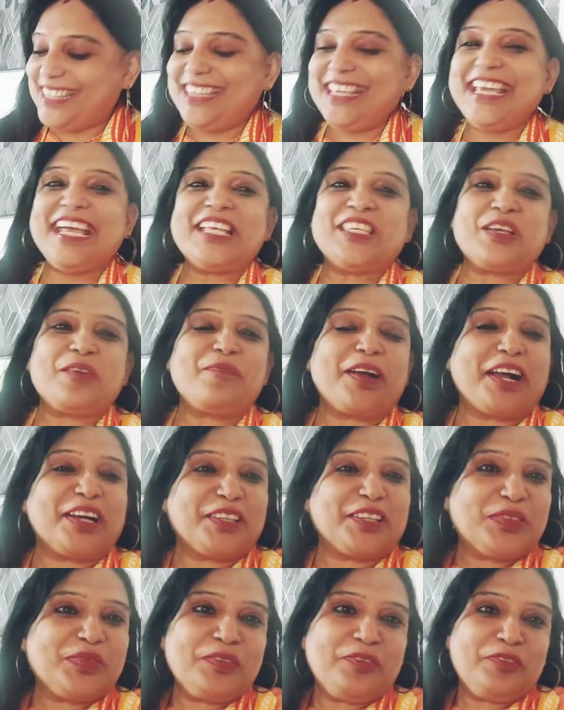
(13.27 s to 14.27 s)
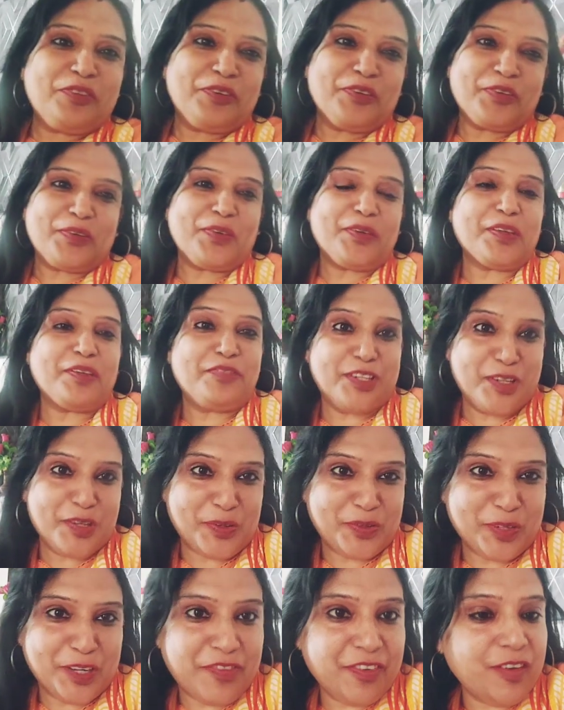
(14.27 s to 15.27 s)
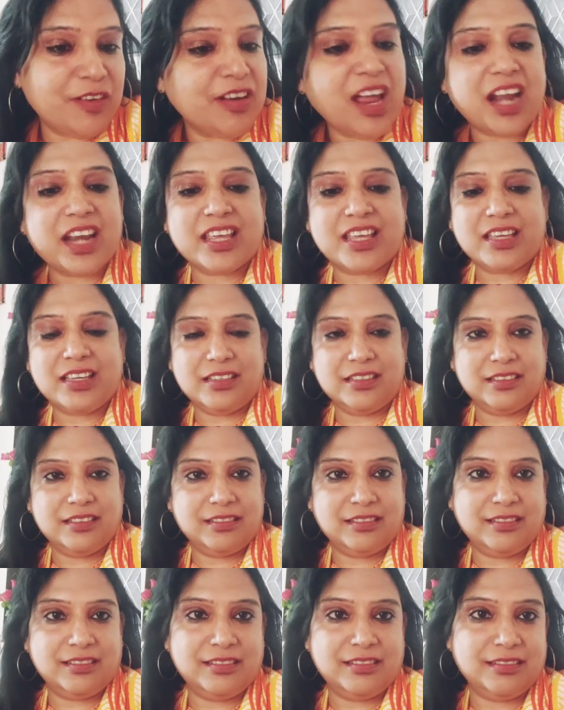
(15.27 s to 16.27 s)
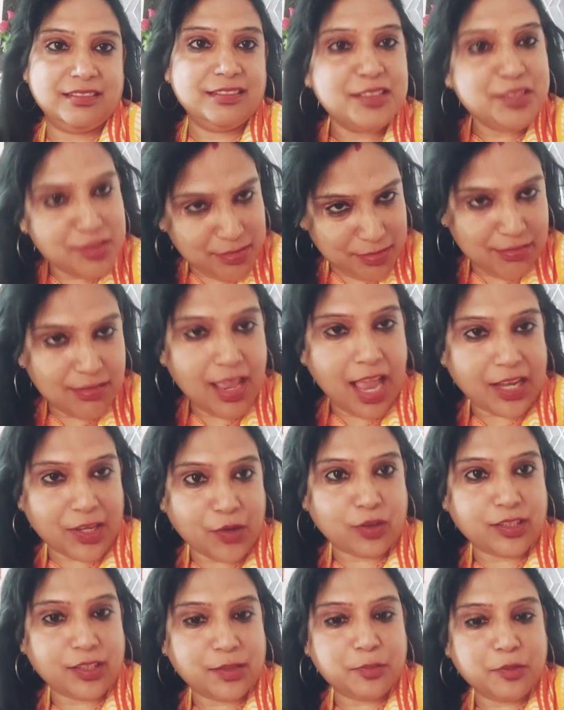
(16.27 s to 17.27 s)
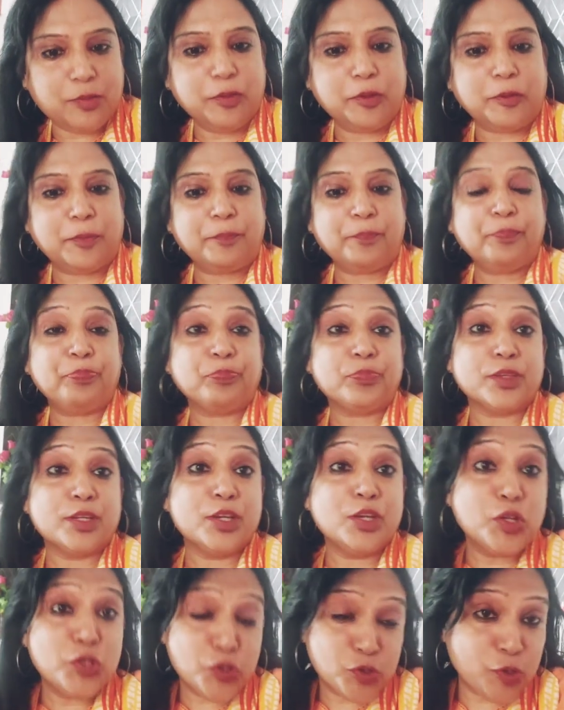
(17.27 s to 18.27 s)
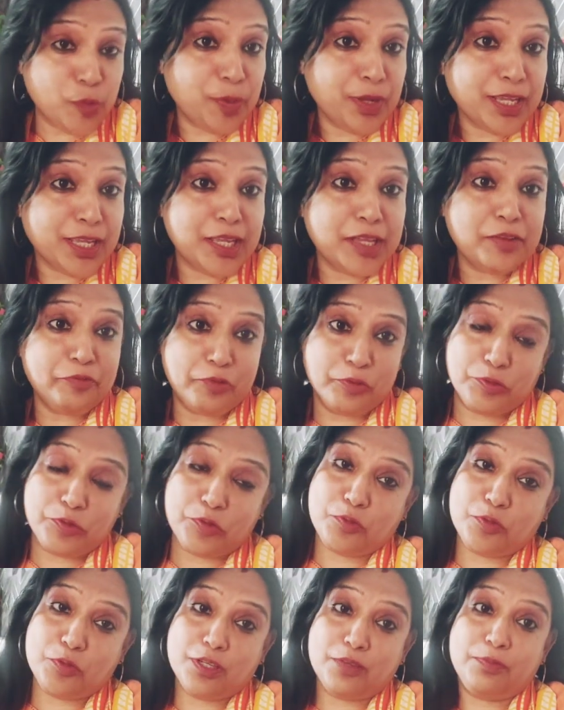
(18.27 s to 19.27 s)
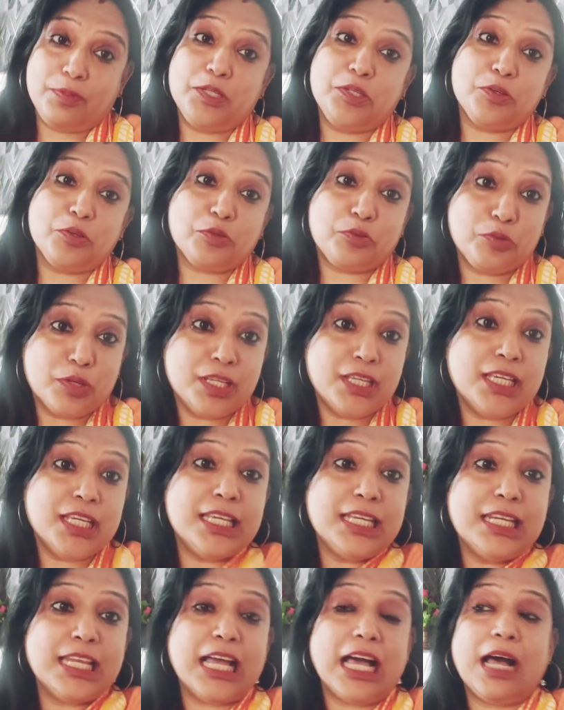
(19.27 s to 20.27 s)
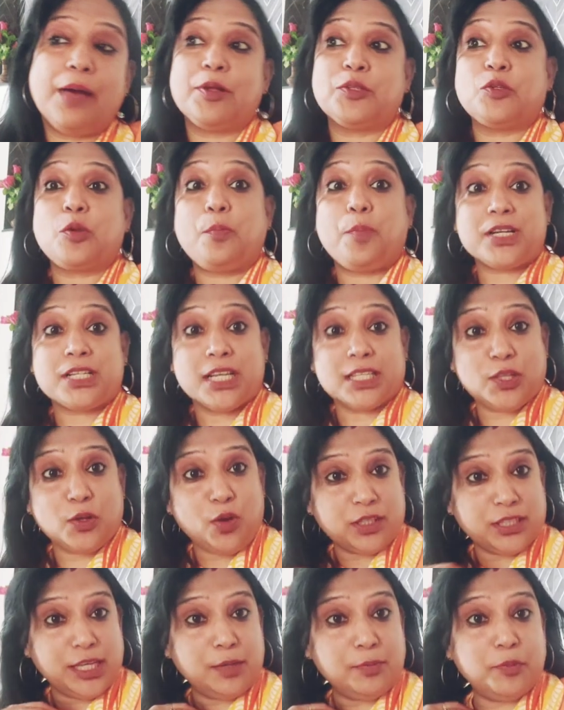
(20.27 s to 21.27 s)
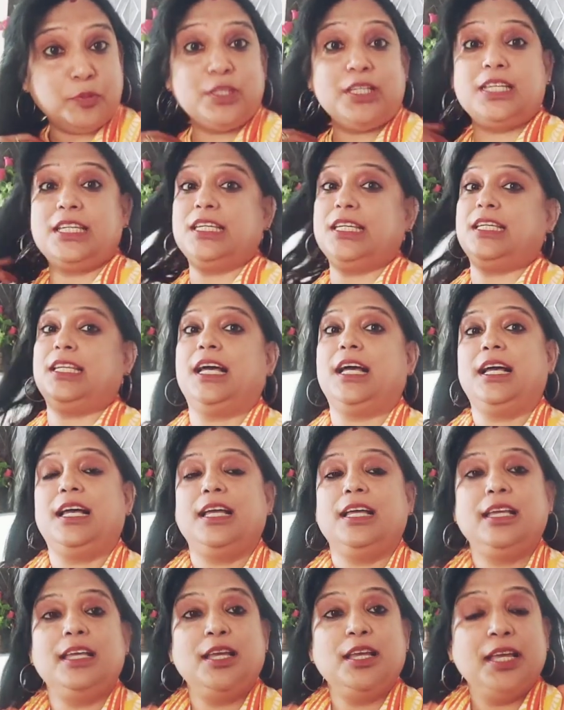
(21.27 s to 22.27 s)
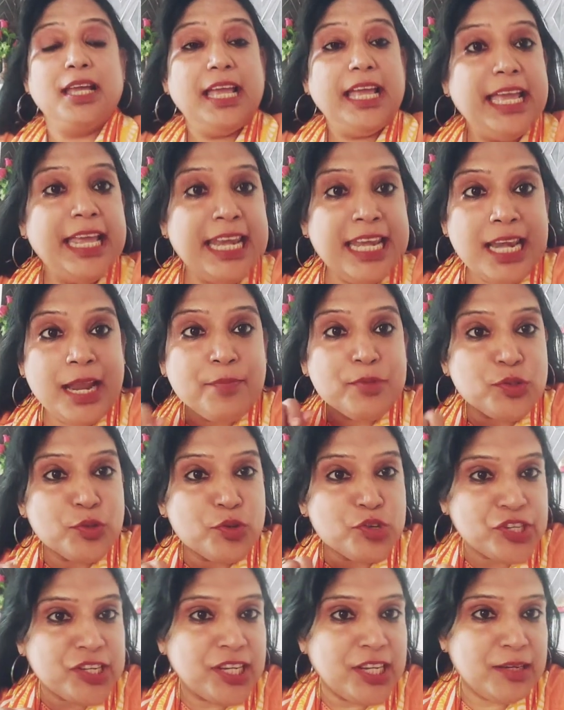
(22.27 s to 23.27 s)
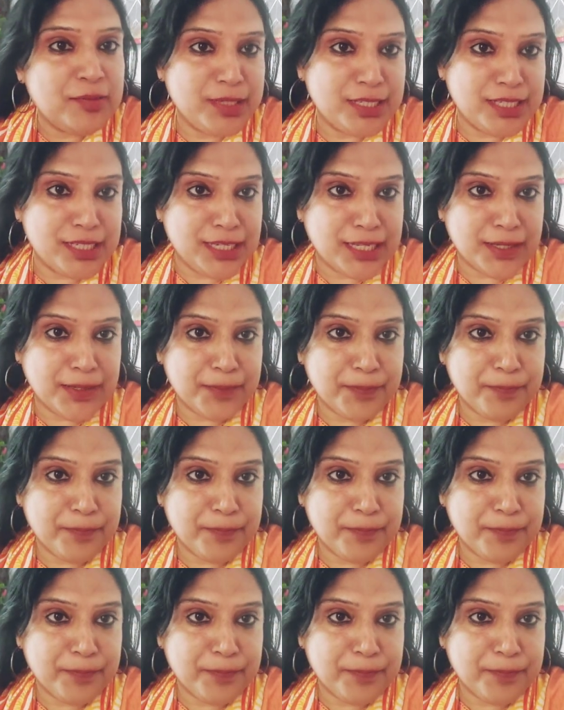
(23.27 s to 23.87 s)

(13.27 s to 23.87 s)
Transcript: দিদি চোপাকে তো তুমি ফোন করে ভিডিও করে ফেলো না রে একটা কথা বলবো চোপাকে ফোন করে ভিডিও করি কি না বা চোপার সাথে কথা বলি কি না এর নাম সোশ্যাল মিডিয়া